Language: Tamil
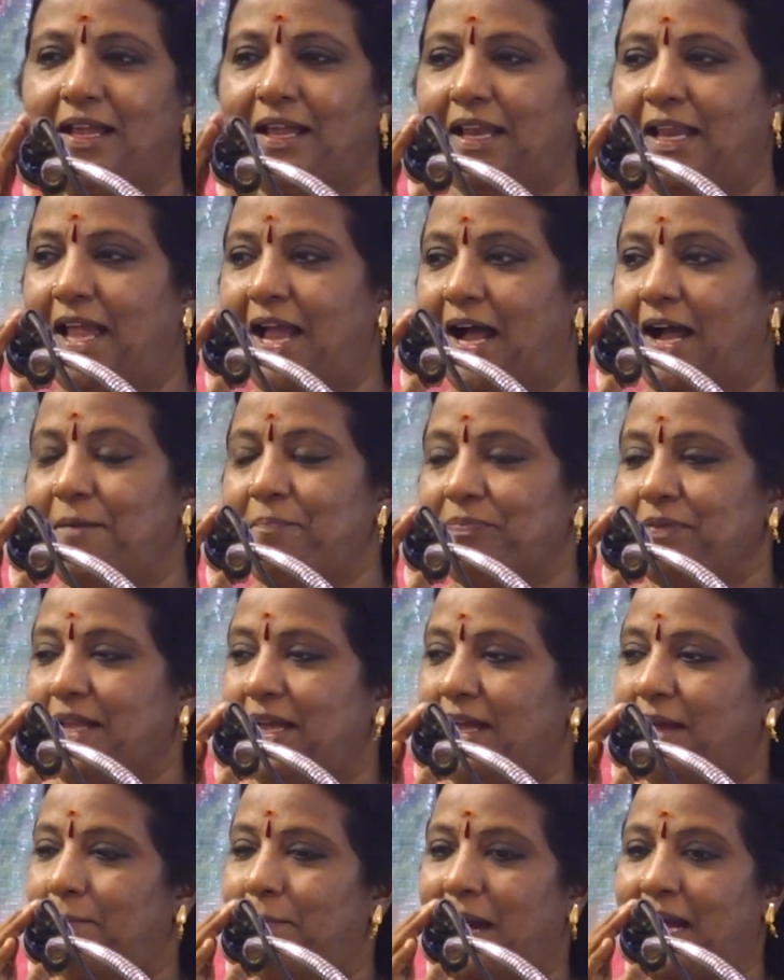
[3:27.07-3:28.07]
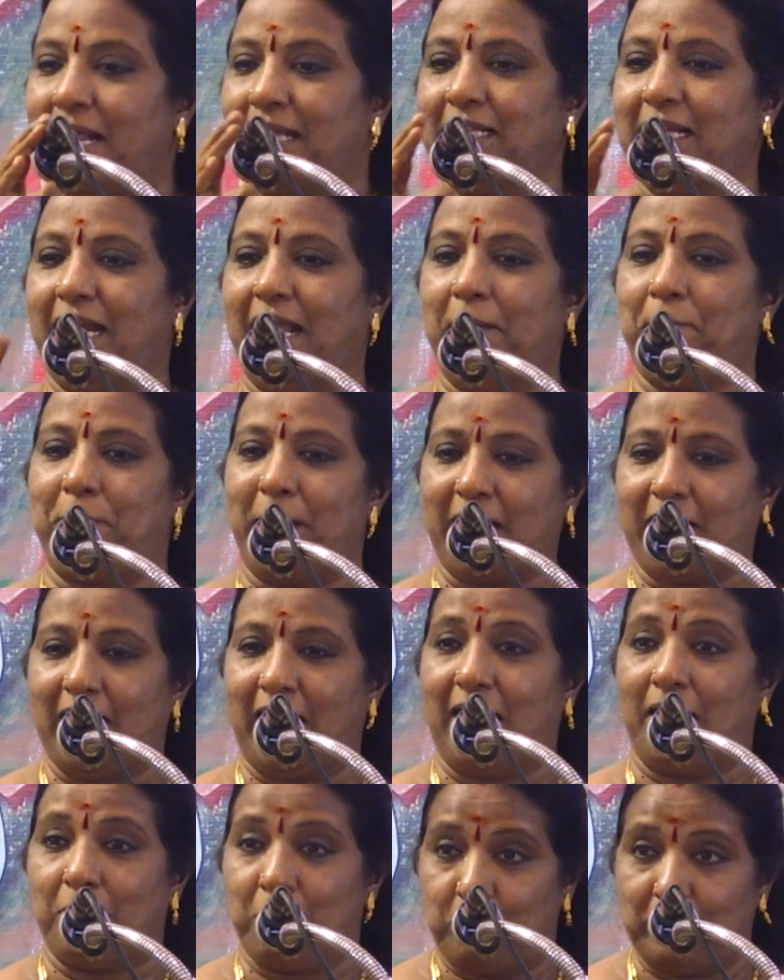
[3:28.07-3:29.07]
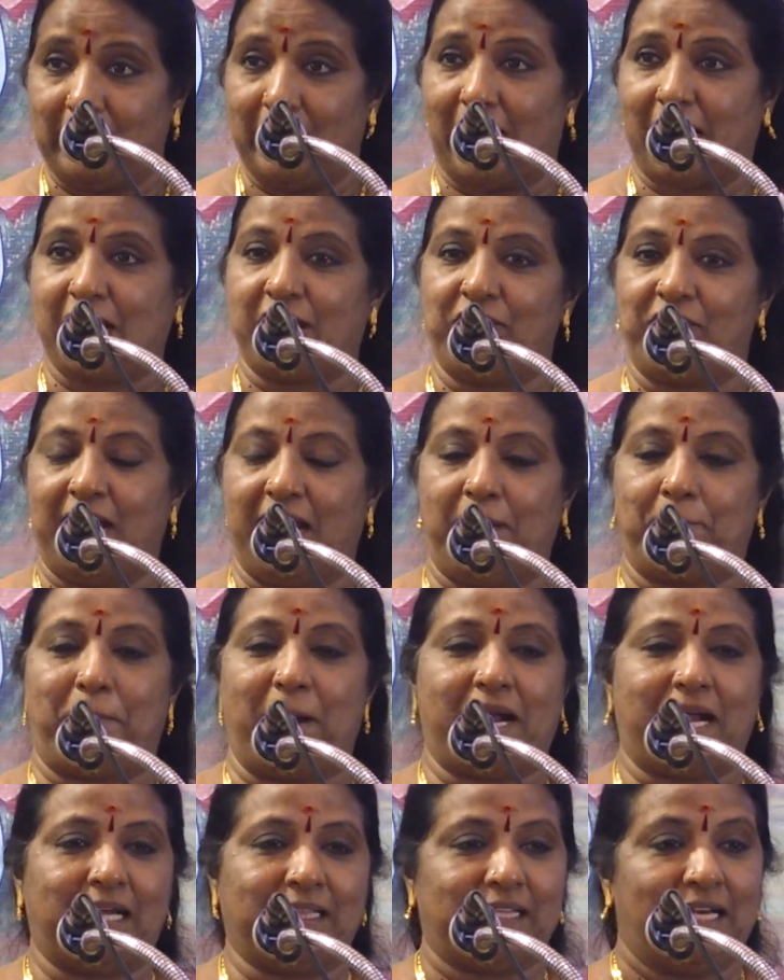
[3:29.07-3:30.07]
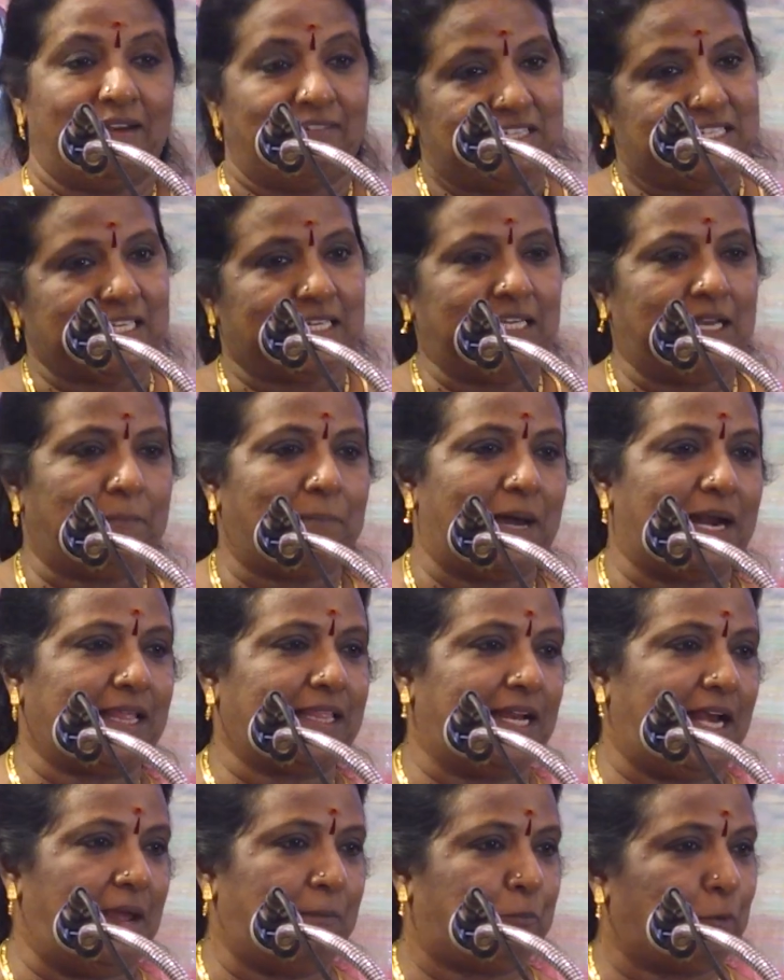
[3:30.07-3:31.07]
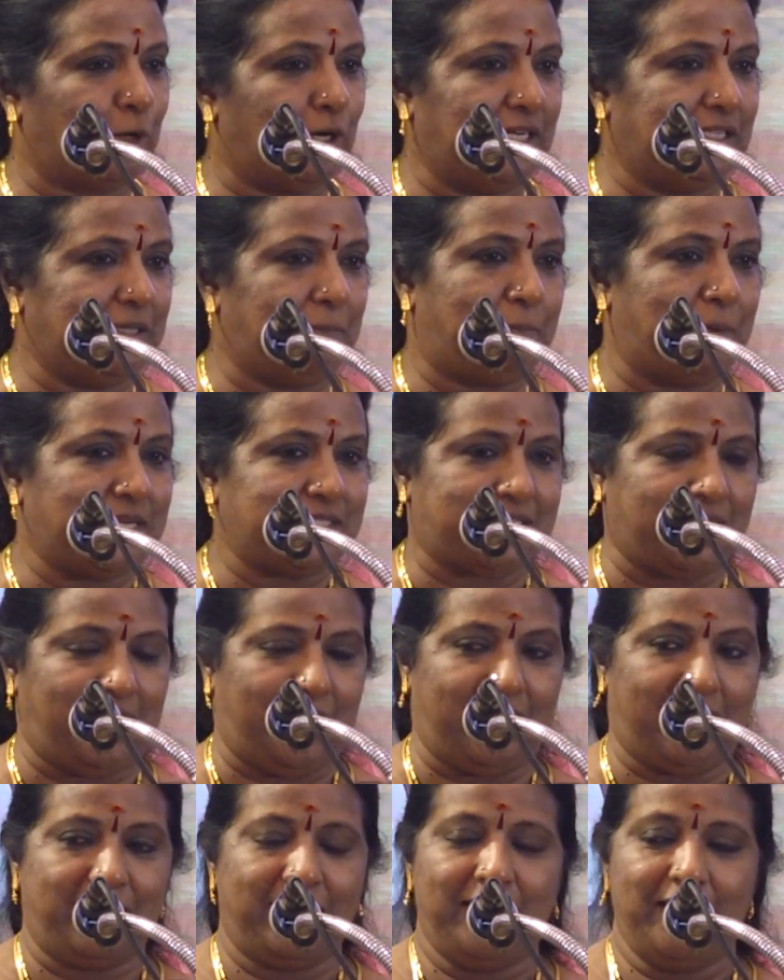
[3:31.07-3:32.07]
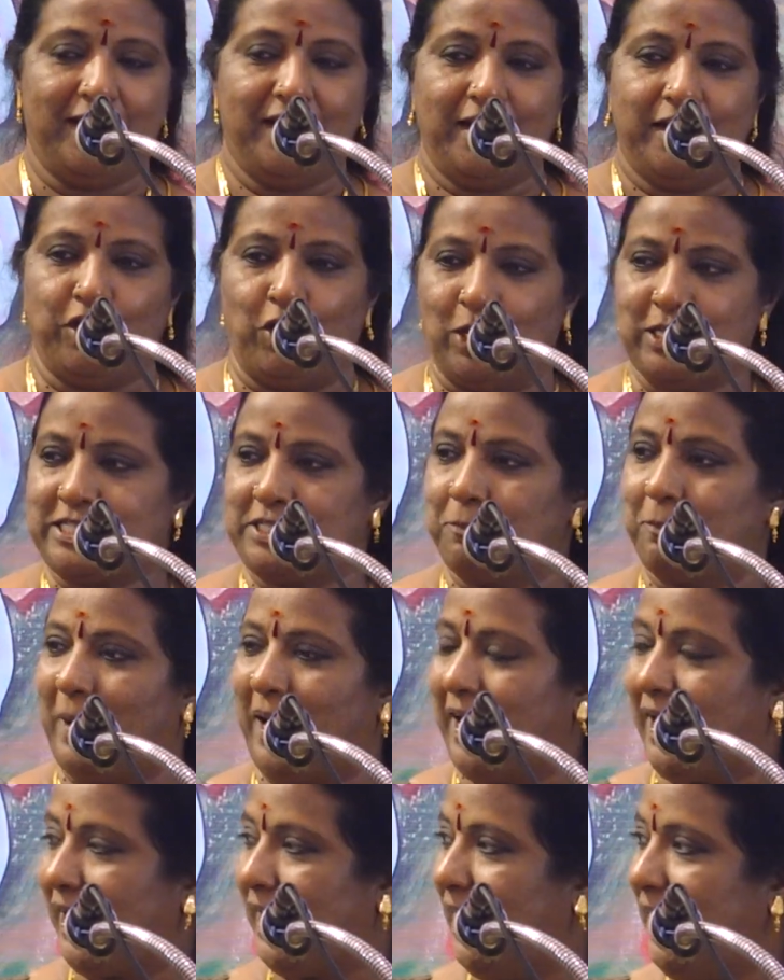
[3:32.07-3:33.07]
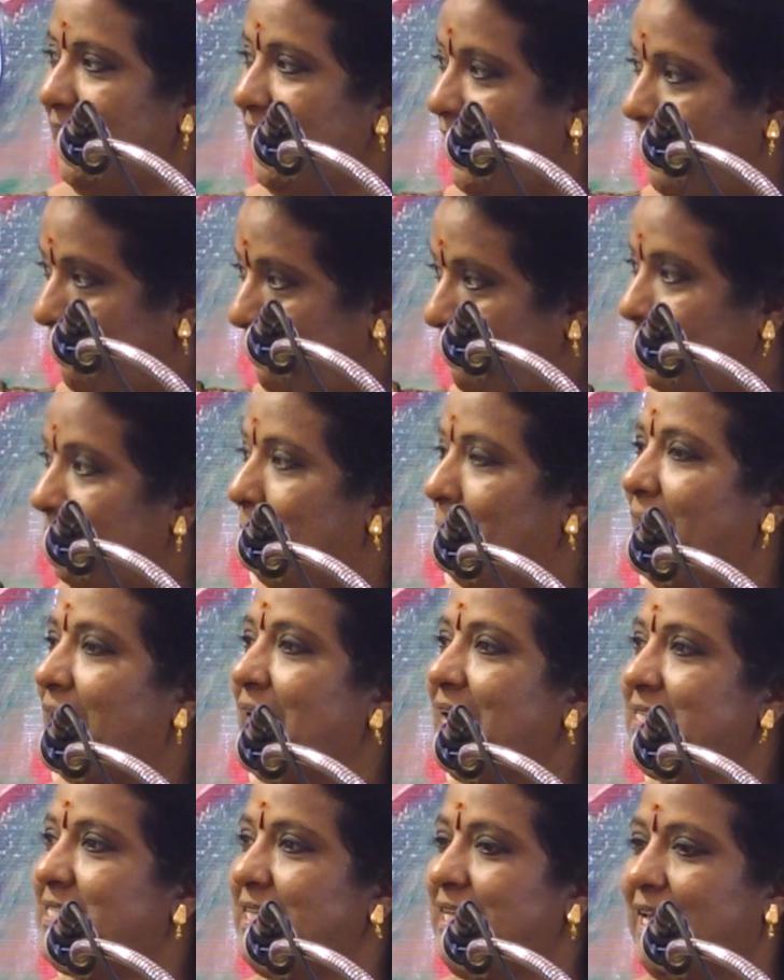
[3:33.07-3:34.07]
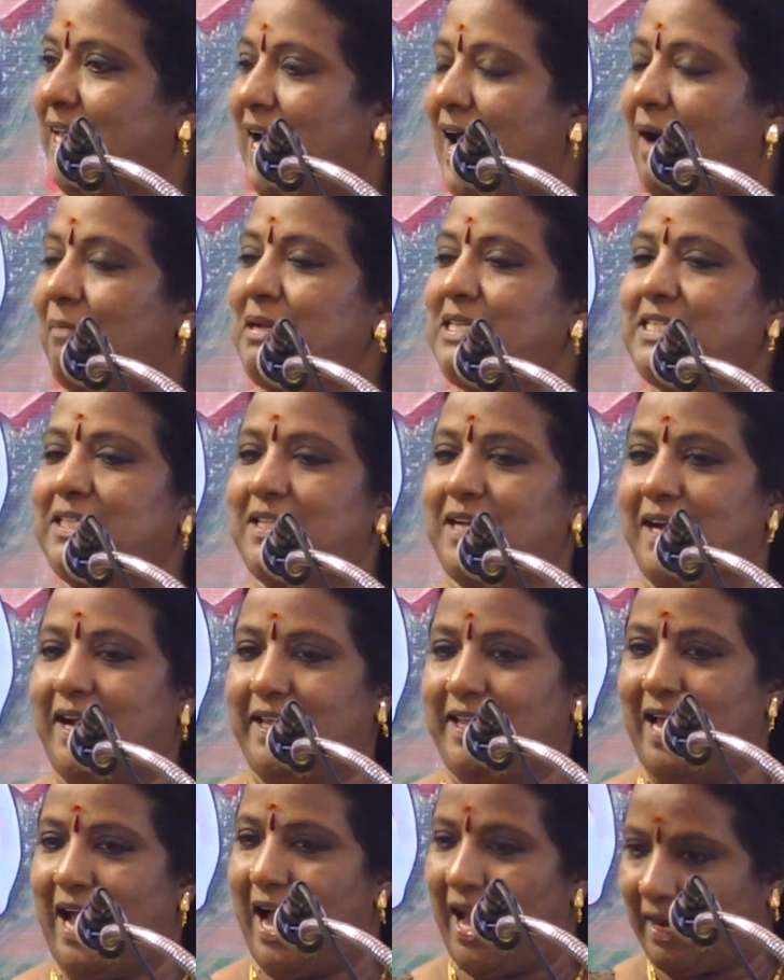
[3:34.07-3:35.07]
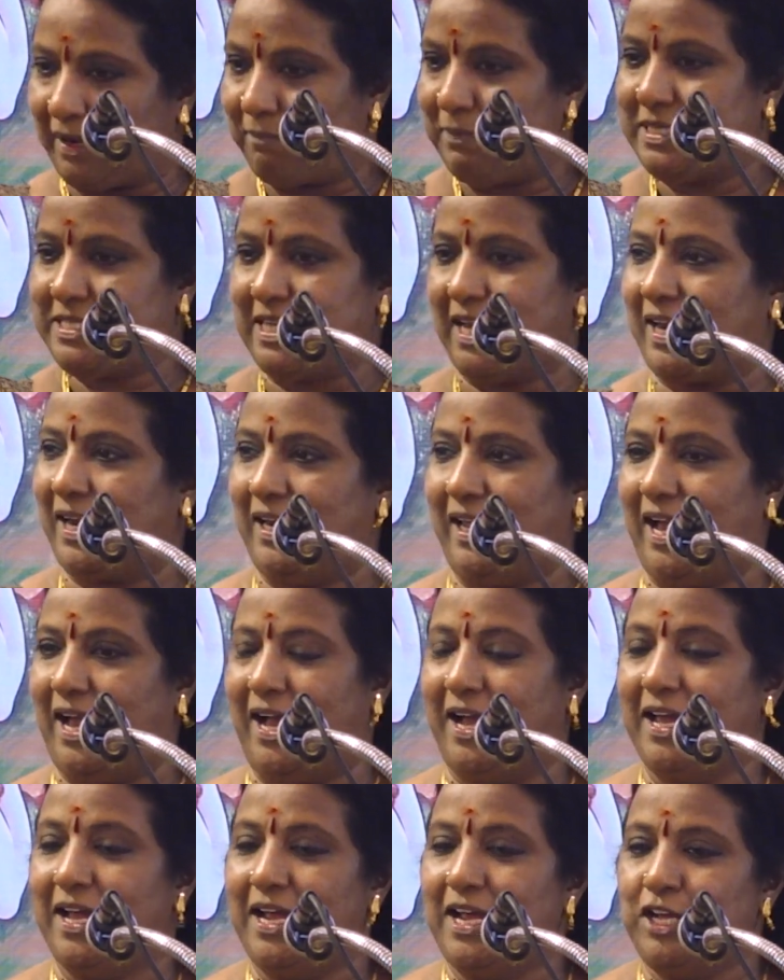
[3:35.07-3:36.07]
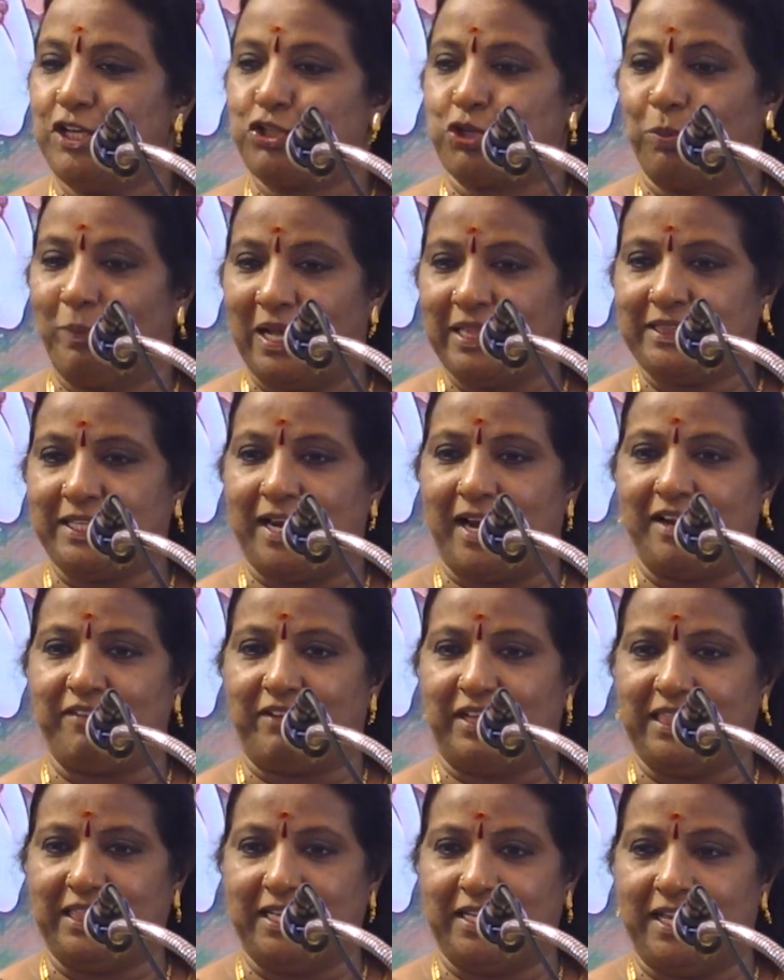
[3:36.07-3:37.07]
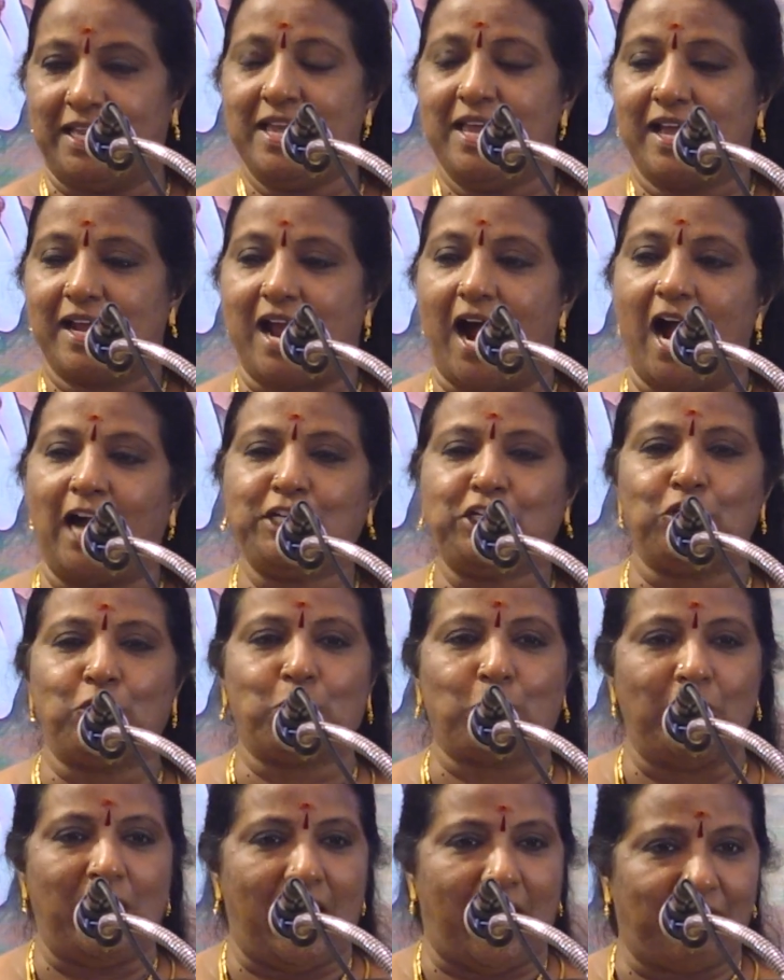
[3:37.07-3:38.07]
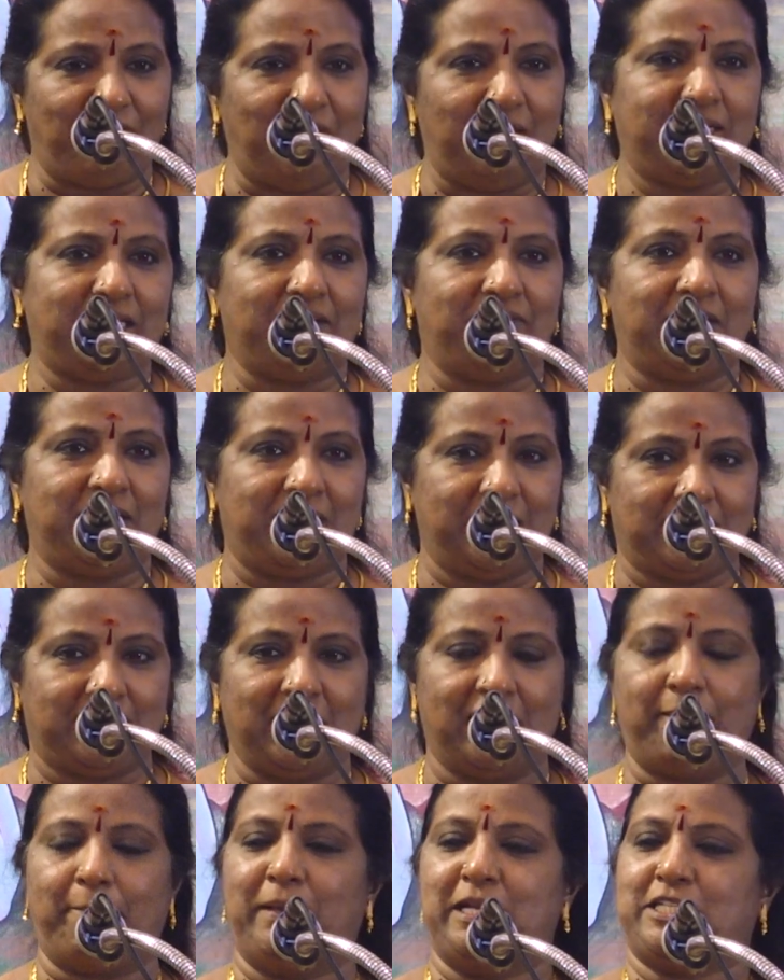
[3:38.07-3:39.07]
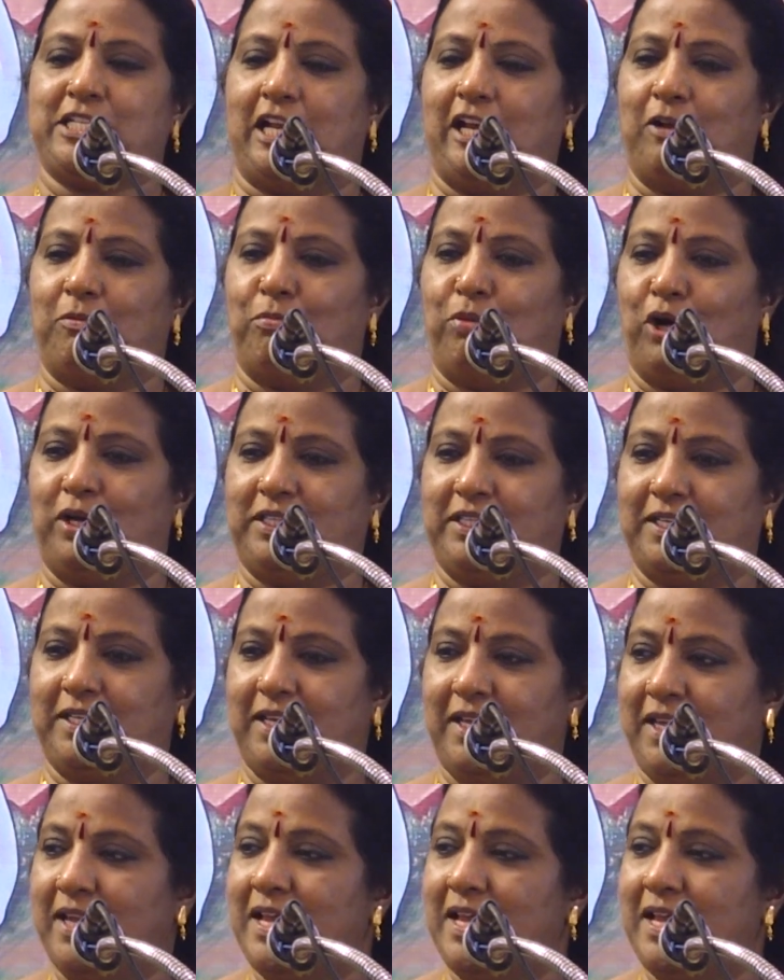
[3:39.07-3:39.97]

இல்லையா பரதனை பக்க லக்குமனை பக்கத்துல வச்சுக்கிட்டு பரதனை புகழ்ந்து பேசுறார் யோசிச்சு பாருங்க பேராசிரியர் ராமச்சந்திரன் ஐயா ஆரம்பிச்சார் இல்லையா சுமந்திரன் வந்து காட்டுக்குள்ள விட்டு விட்டு திரும்பி செல்லும் போது